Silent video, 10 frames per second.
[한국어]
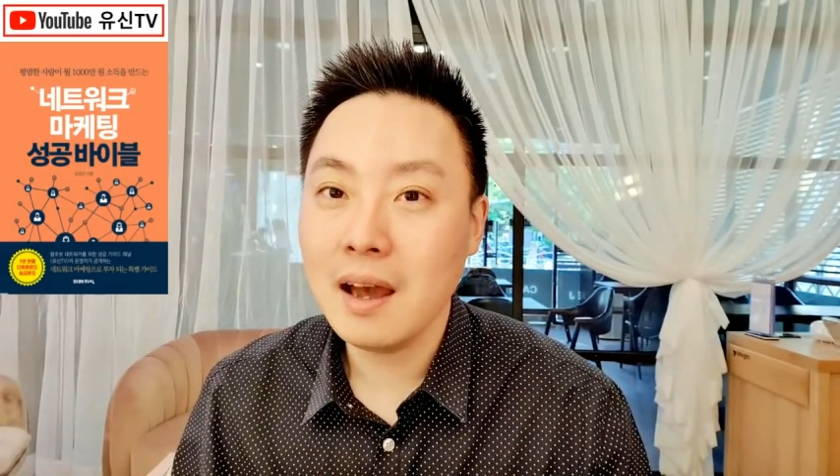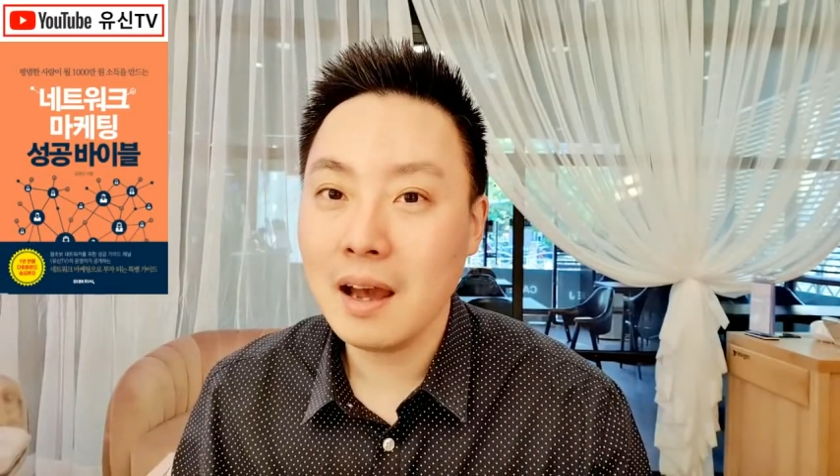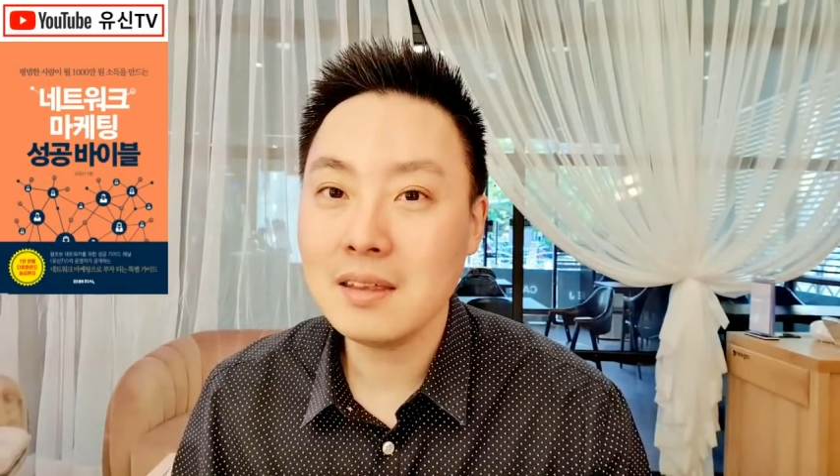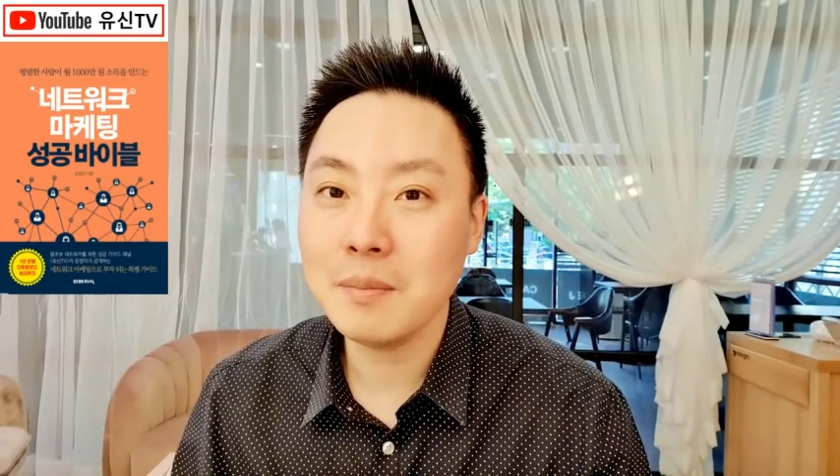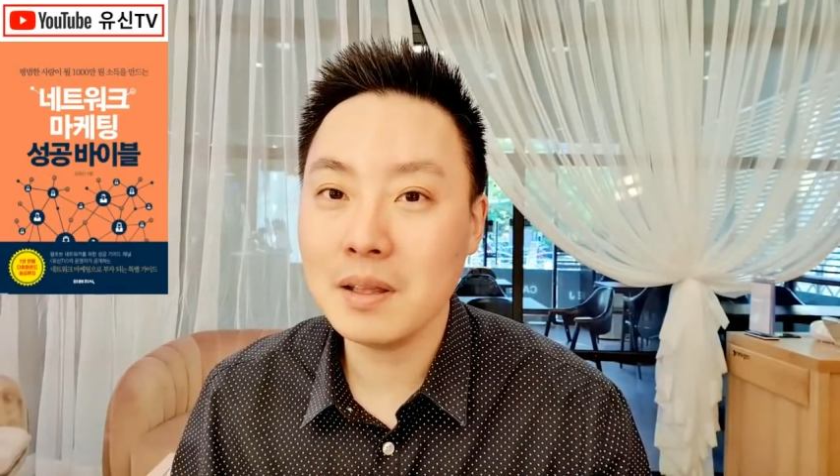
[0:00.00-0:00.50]

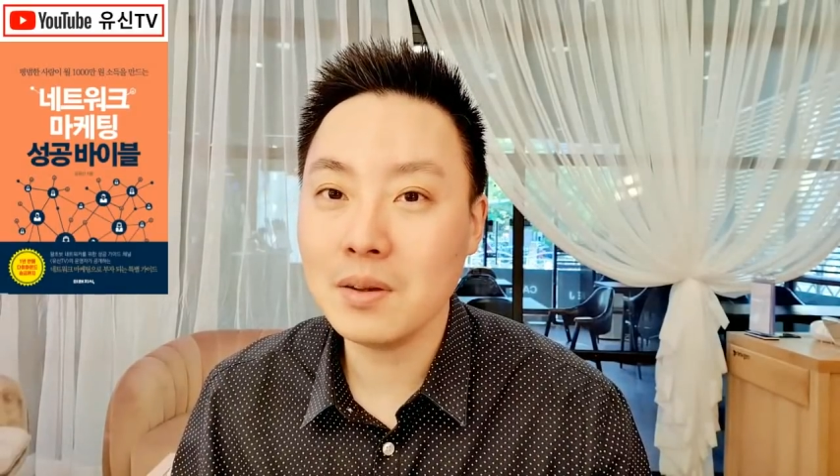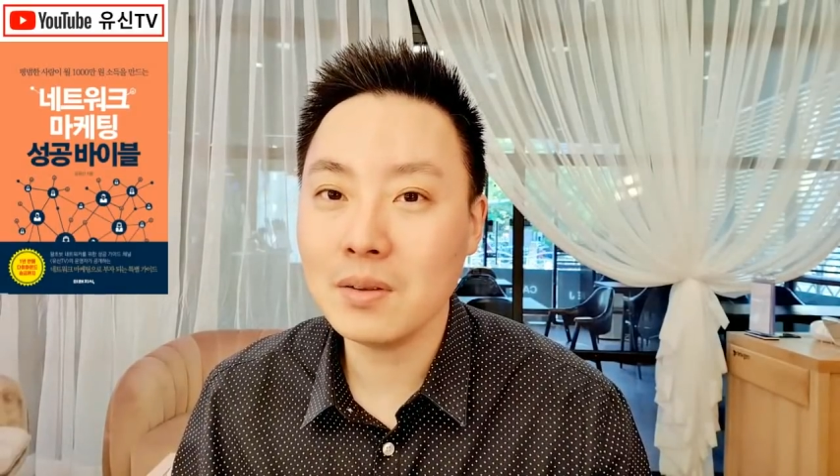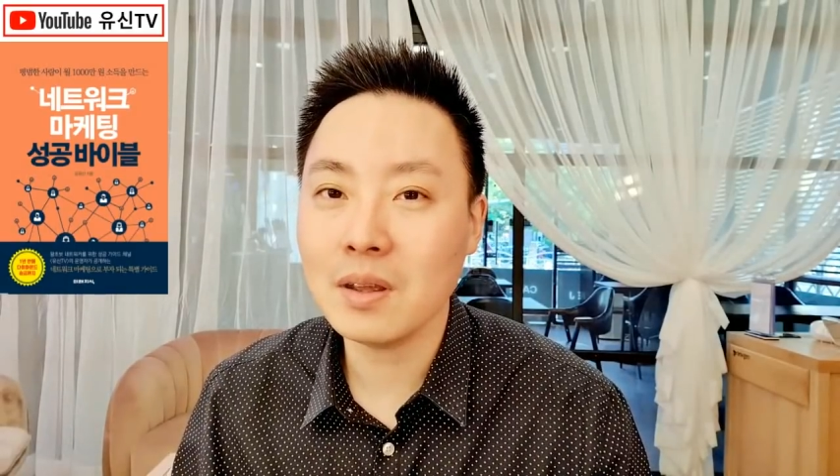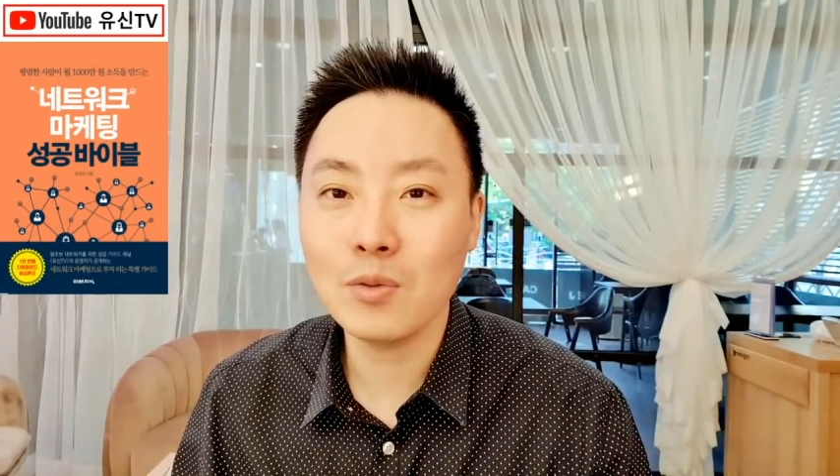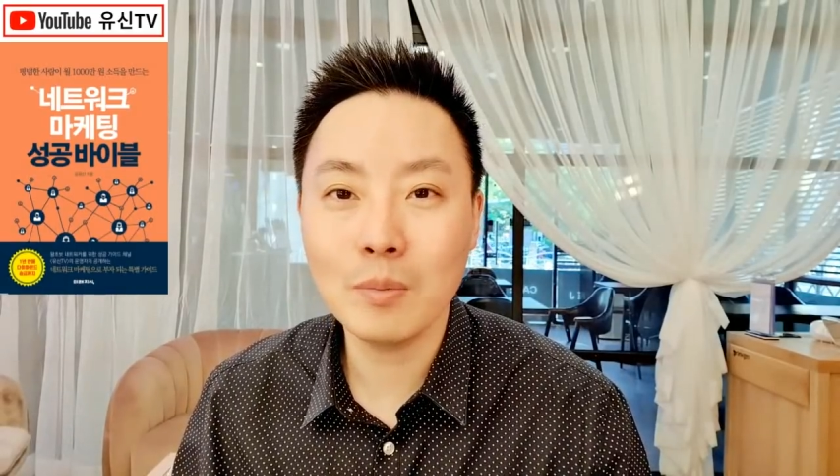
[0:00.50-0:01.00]
하지만요
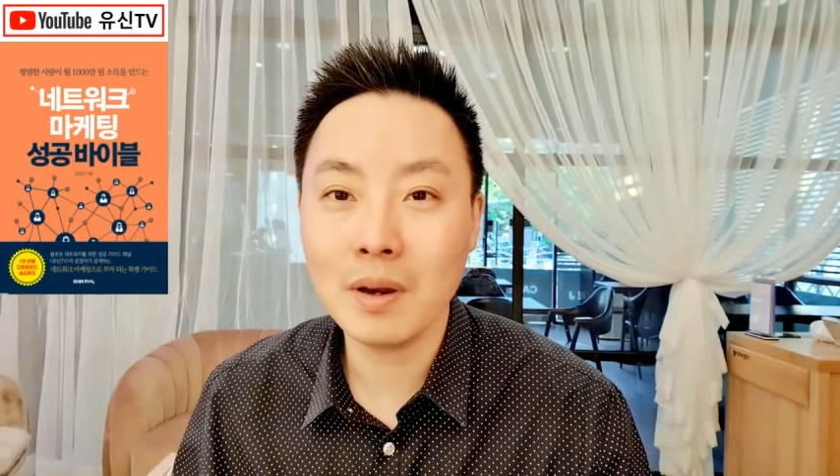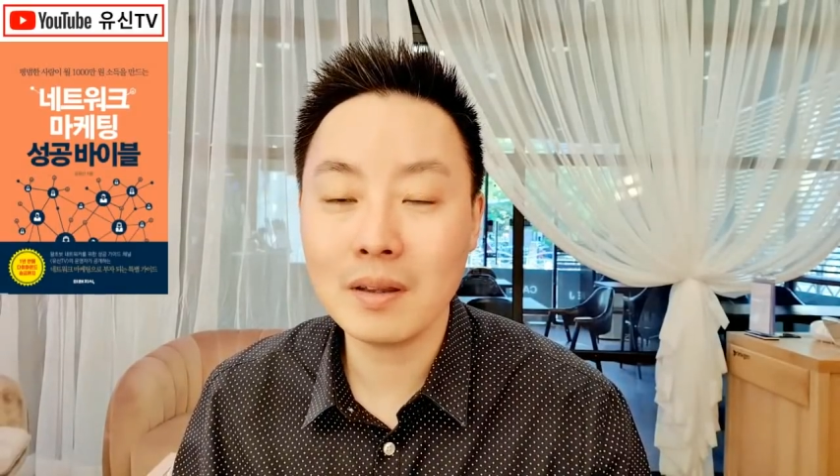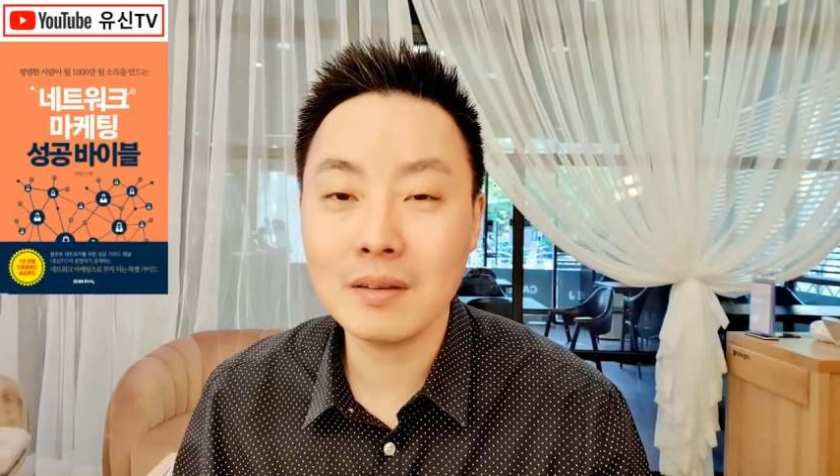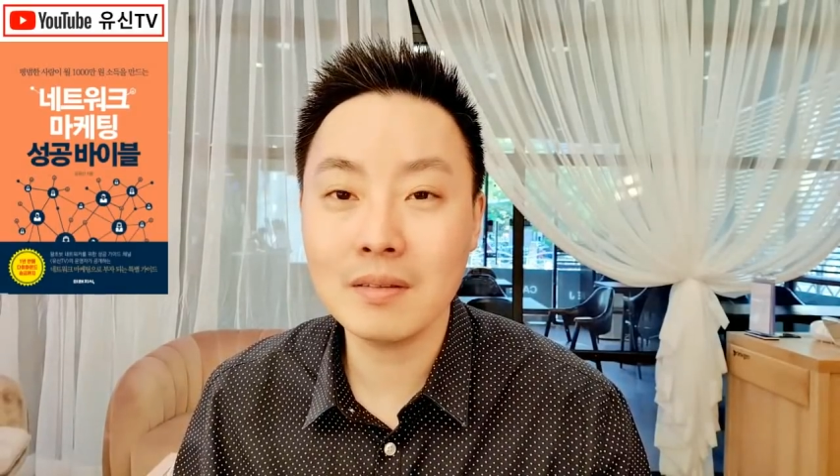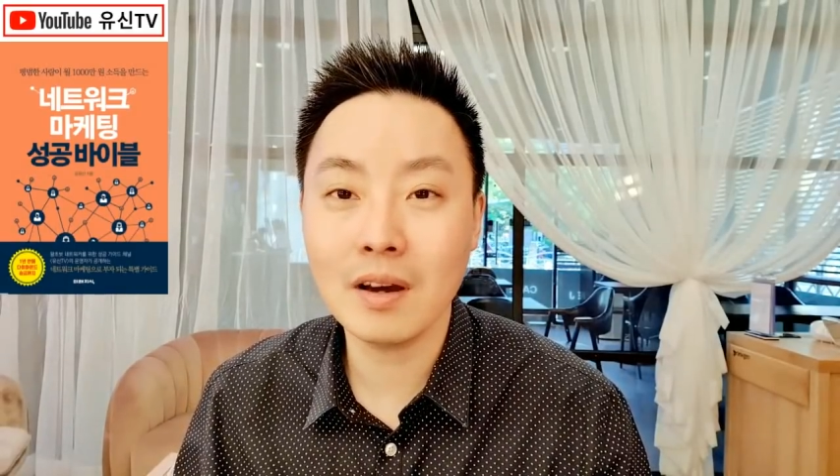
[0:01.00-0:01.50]
네트워크
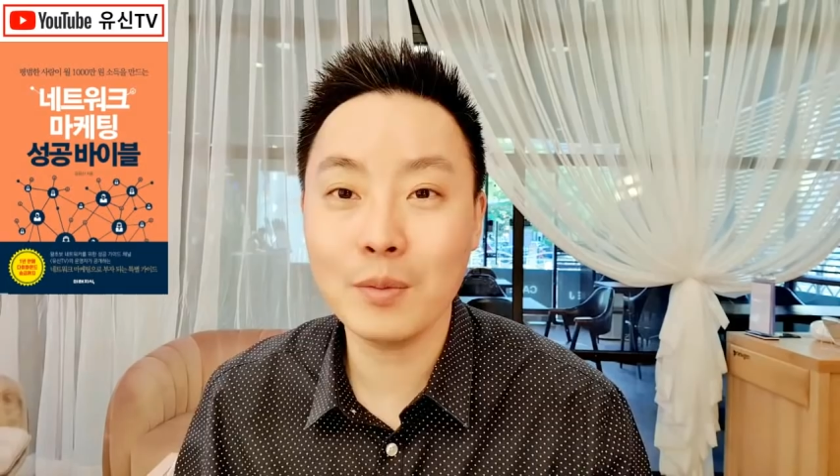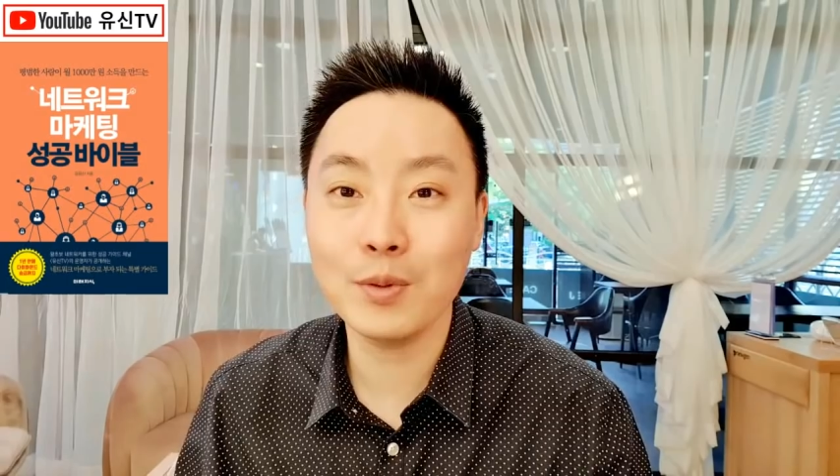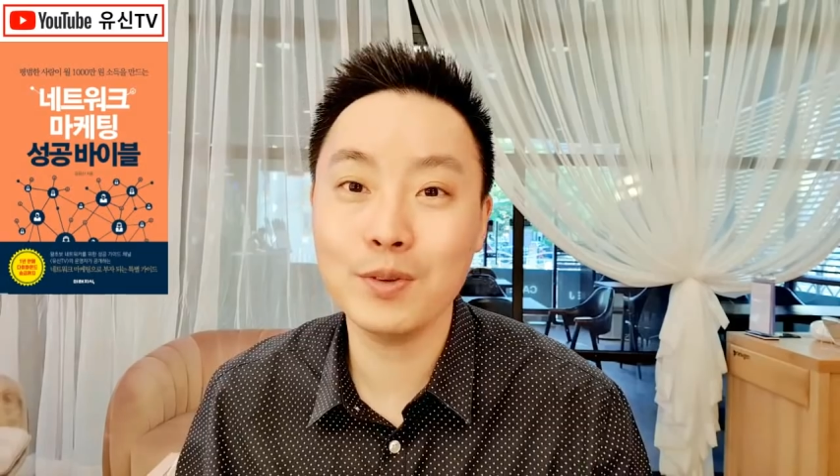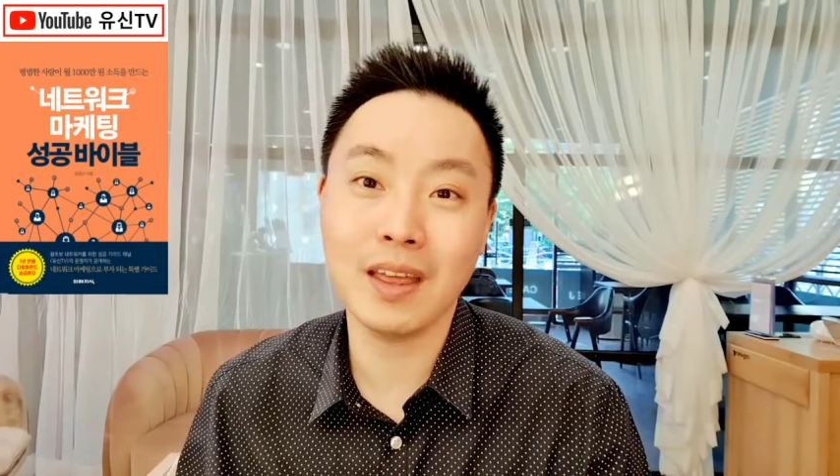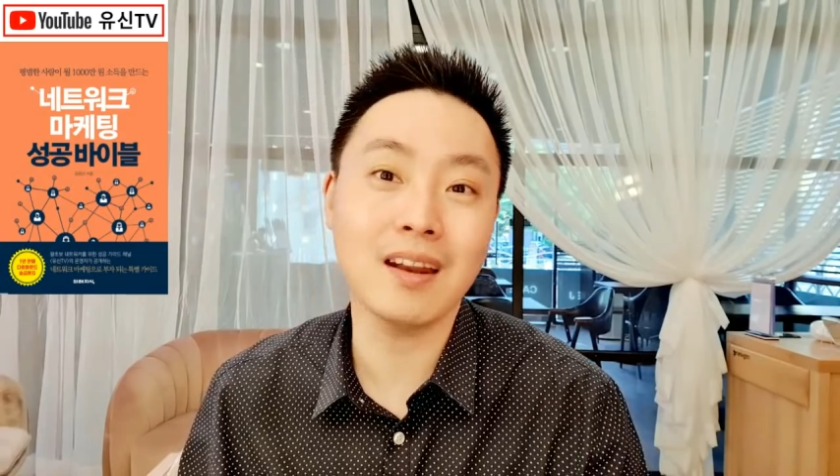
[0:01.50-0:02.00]
마케팅
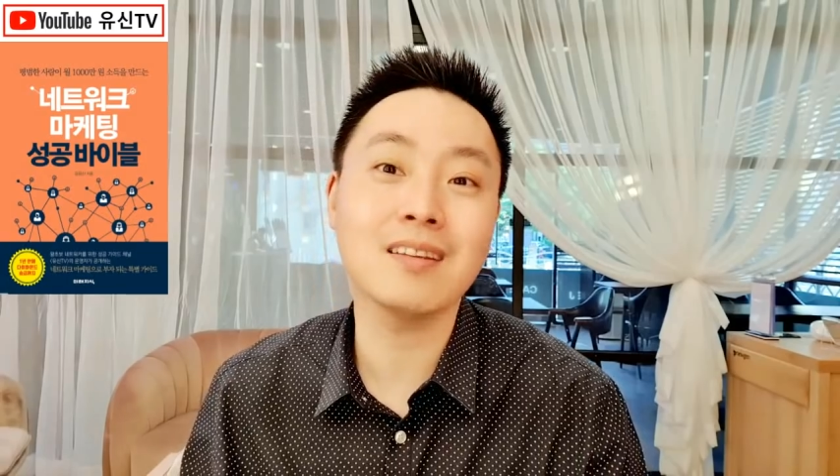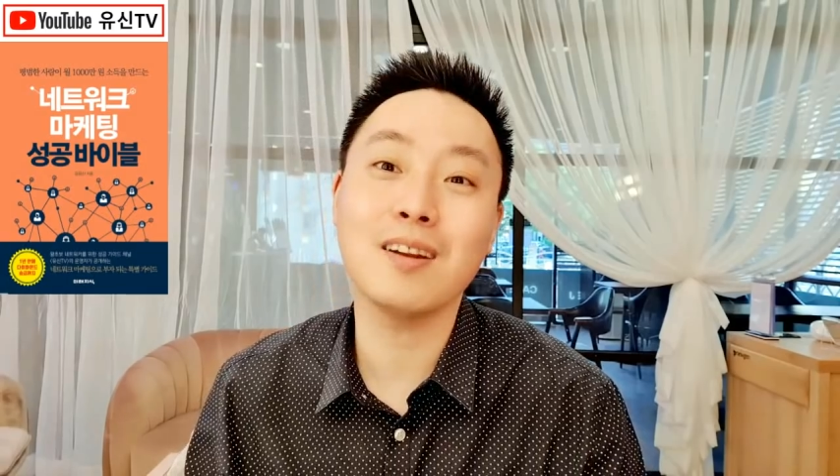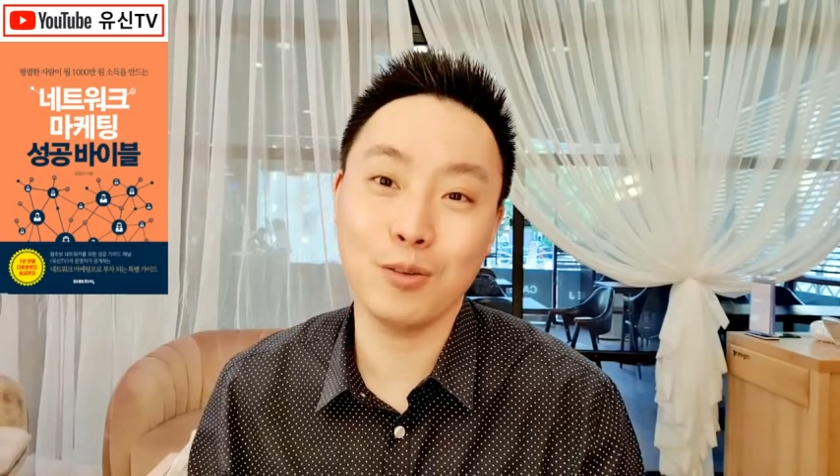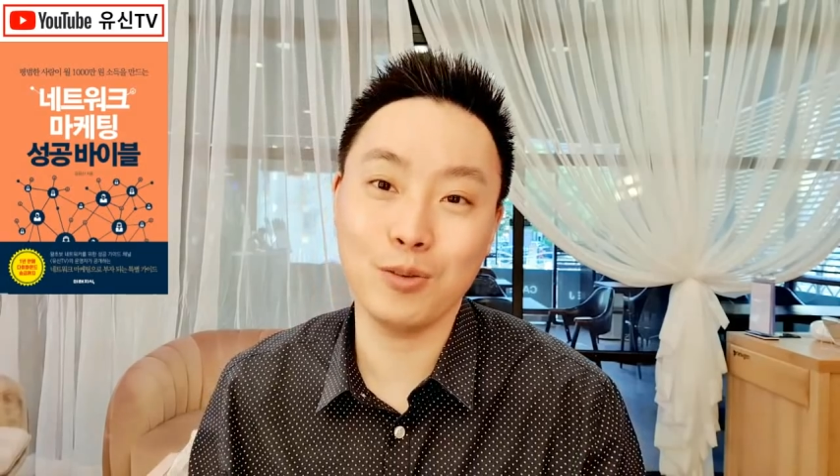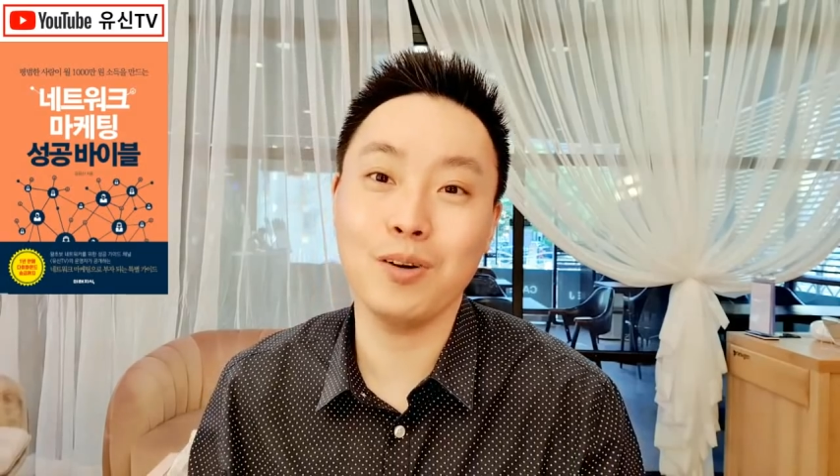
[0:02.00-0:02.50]
사업은
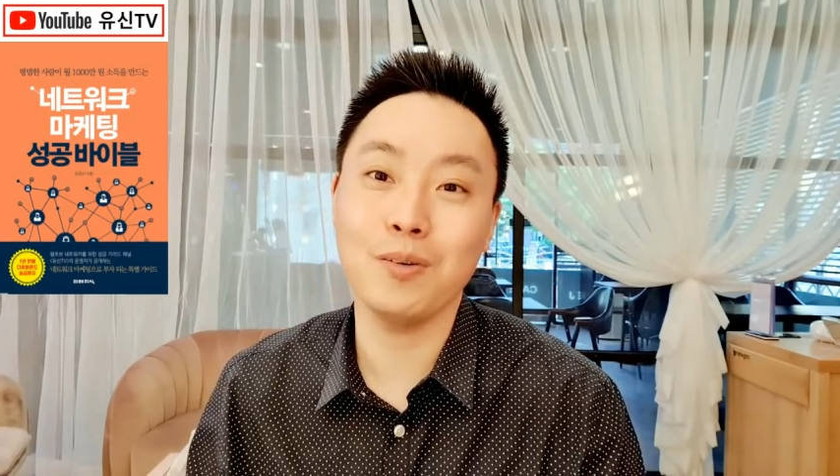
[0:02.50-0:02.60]
다르더라고요.